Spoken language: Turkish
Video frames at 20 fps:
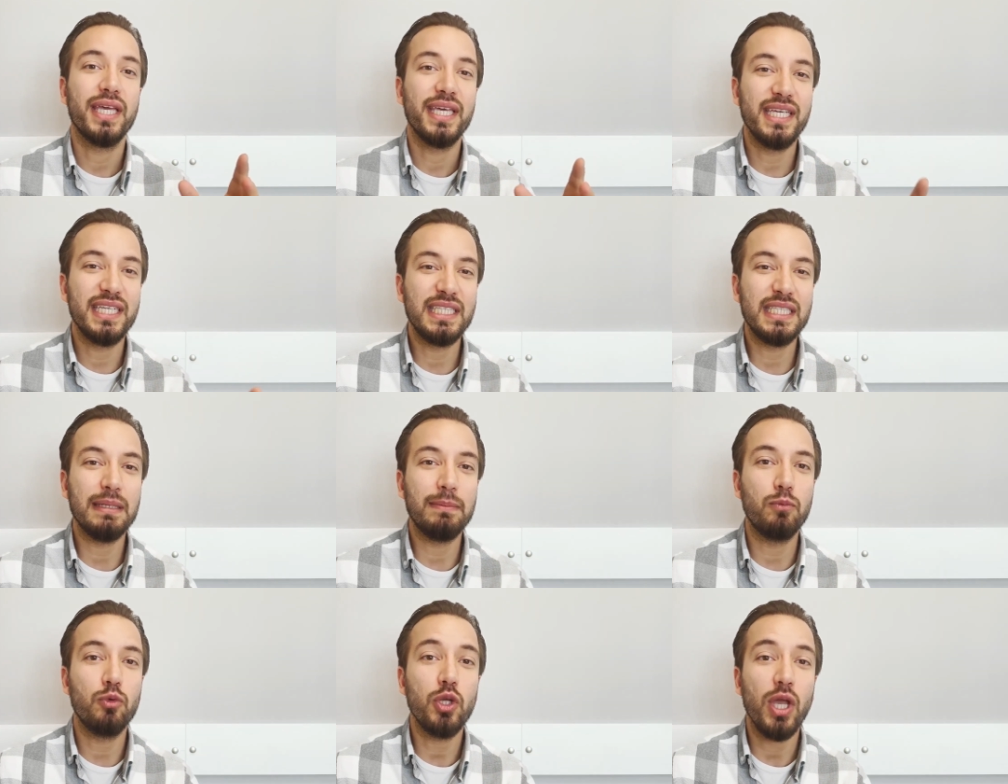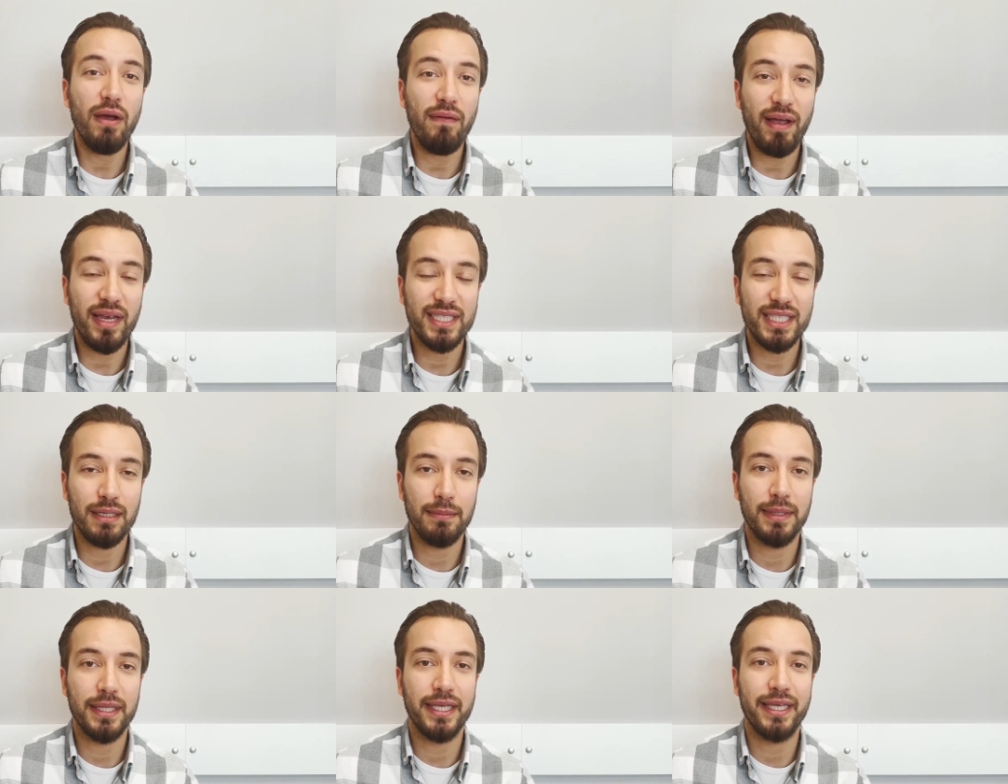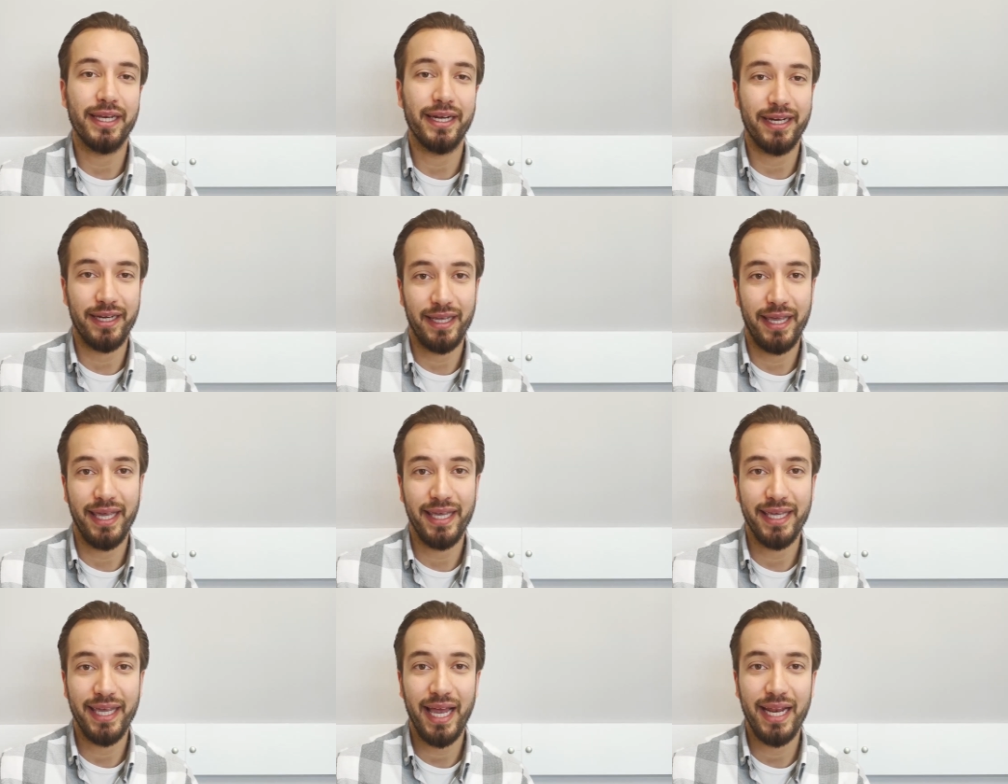İşte bu yavaşlamaları
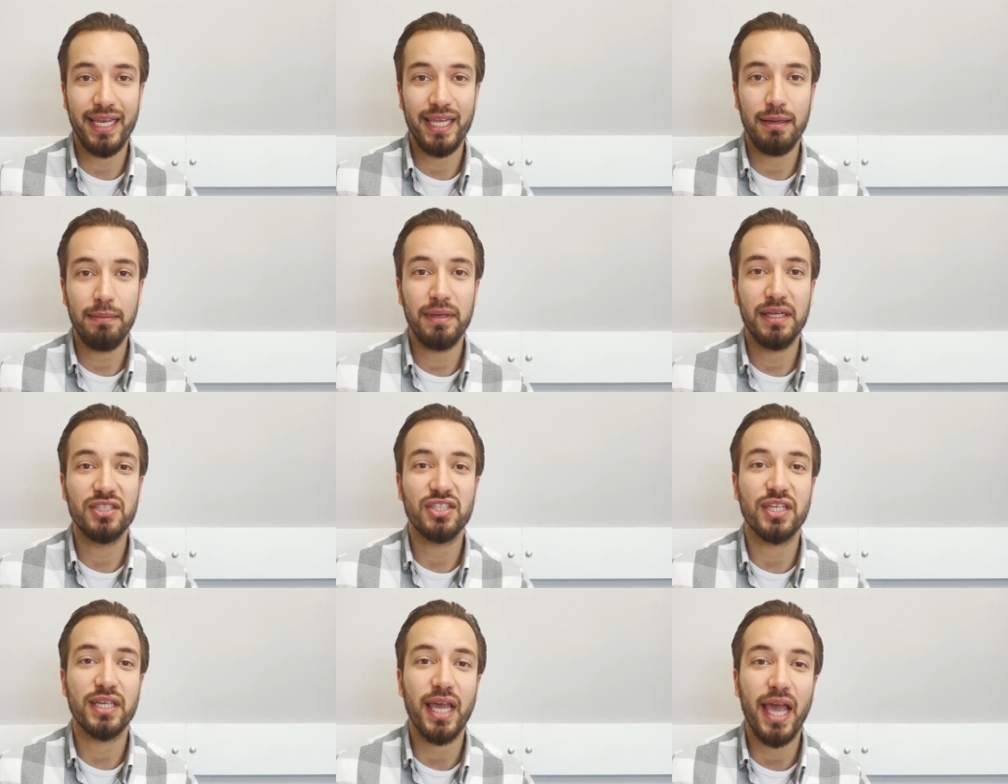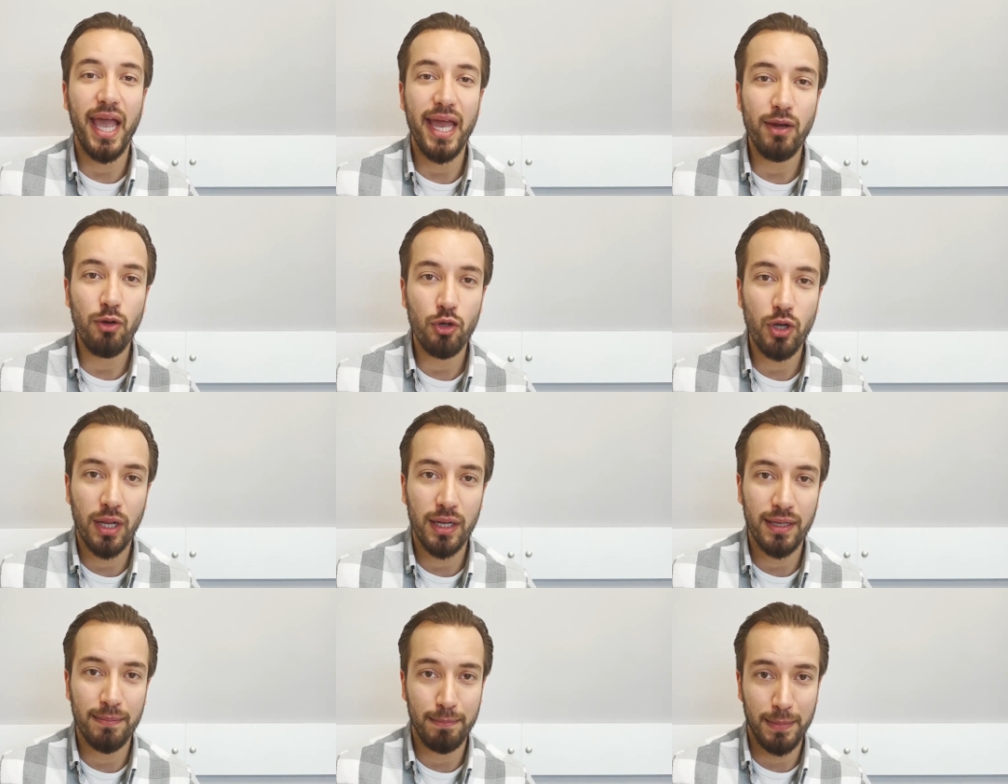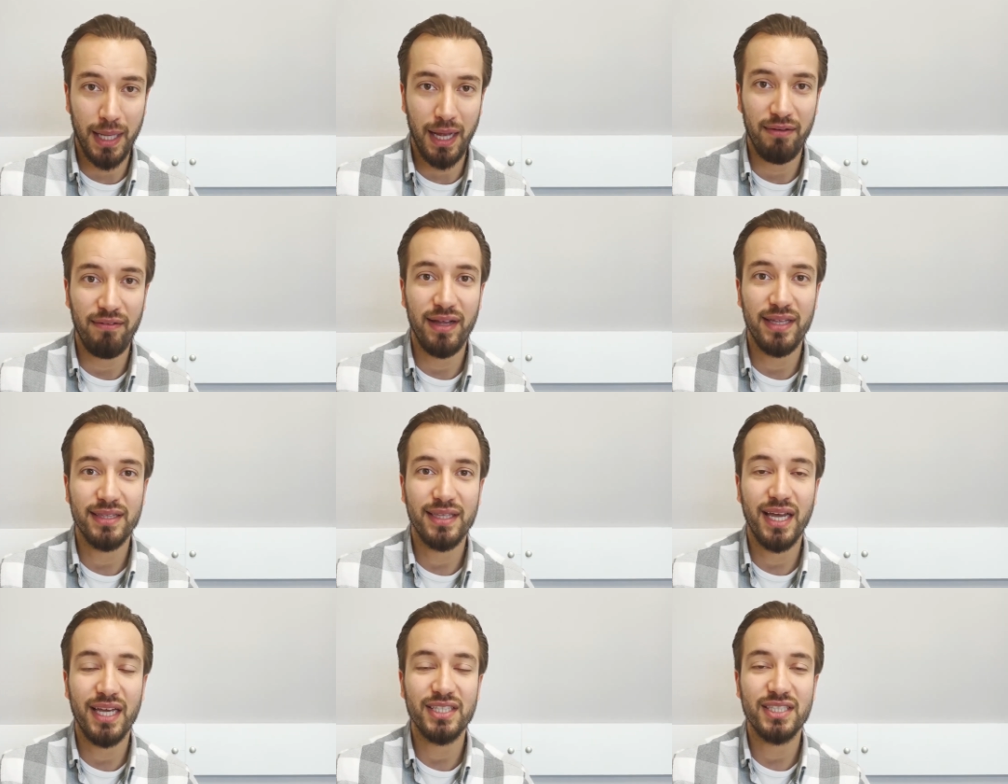engelleyebilecek en önemli
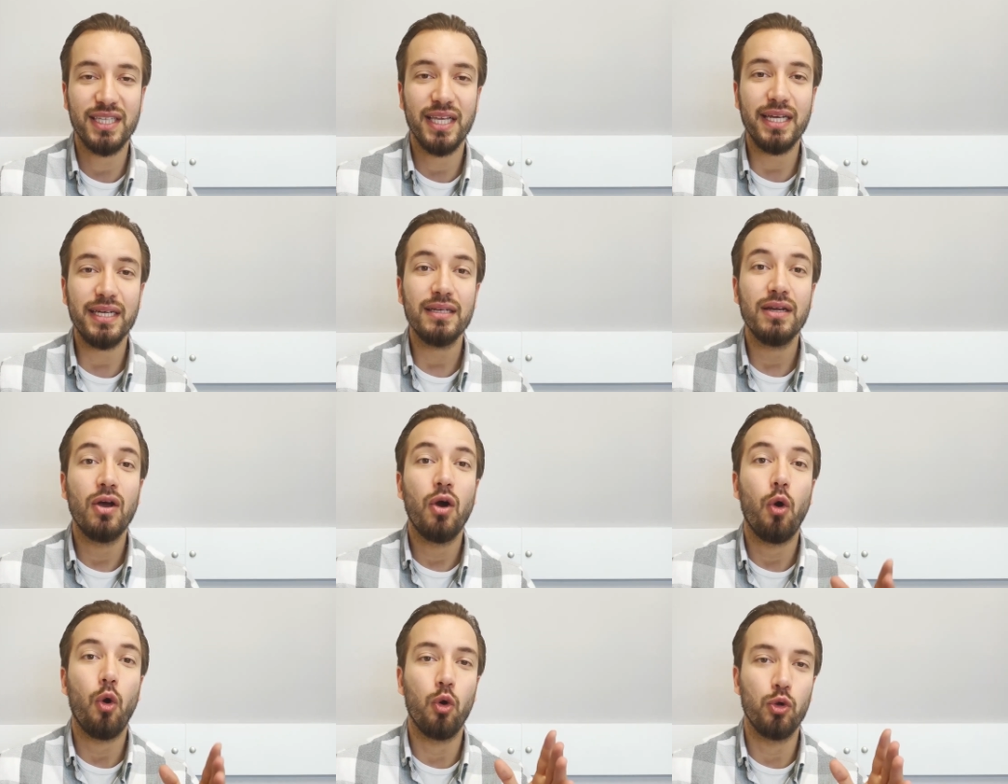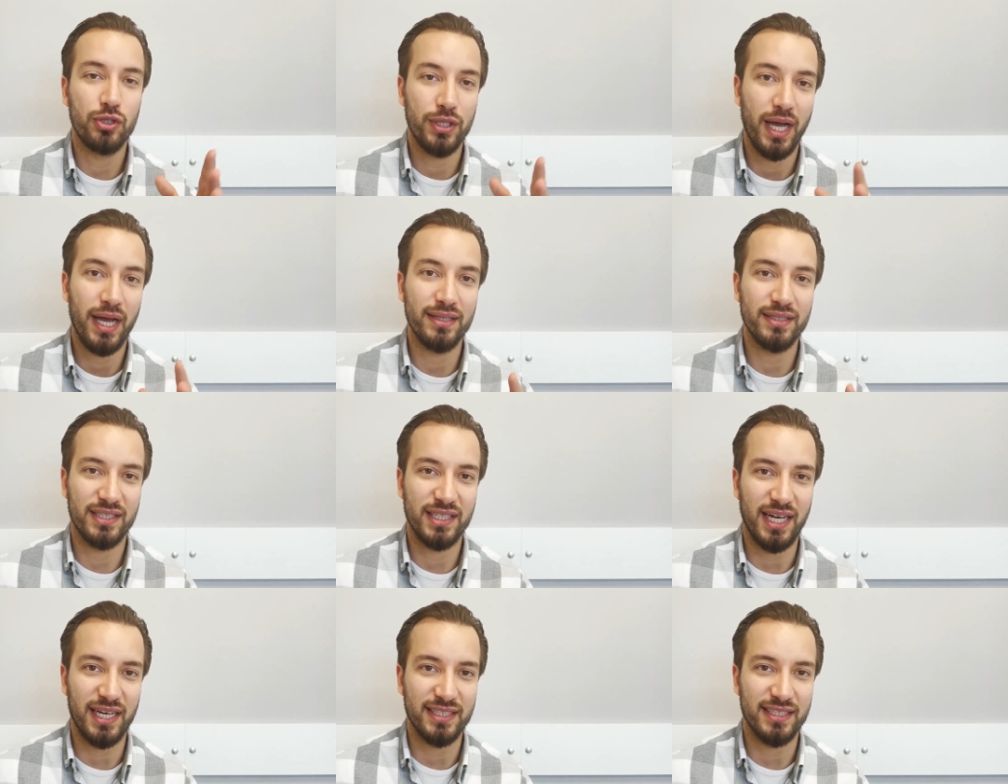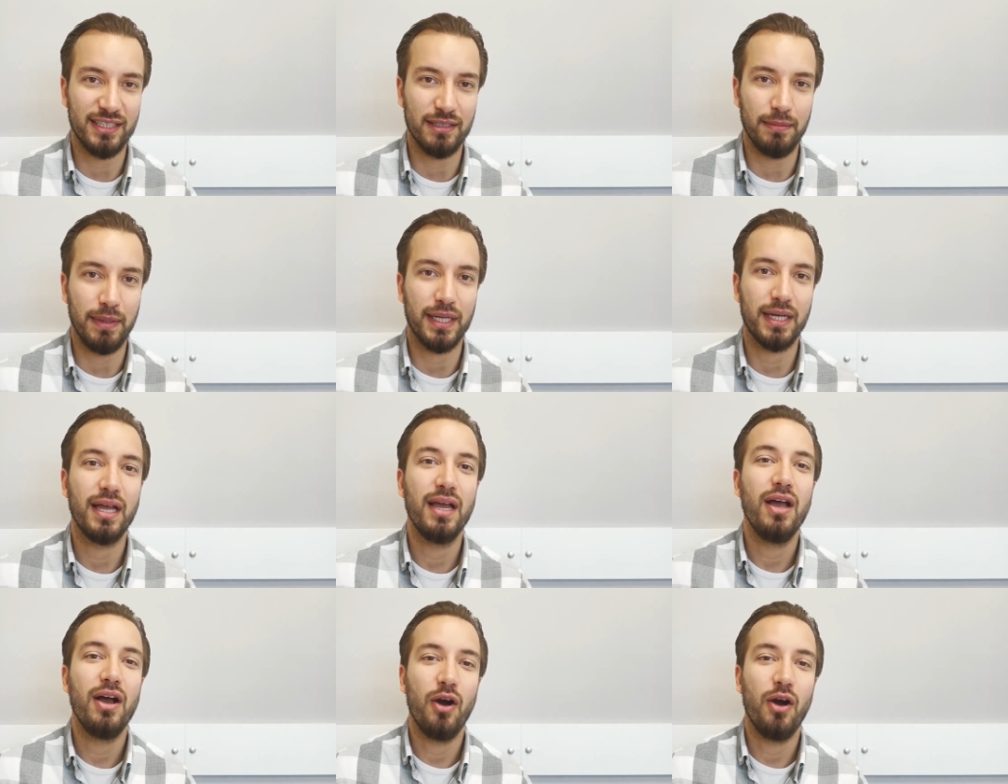avantajlar odağınızı arttırmak.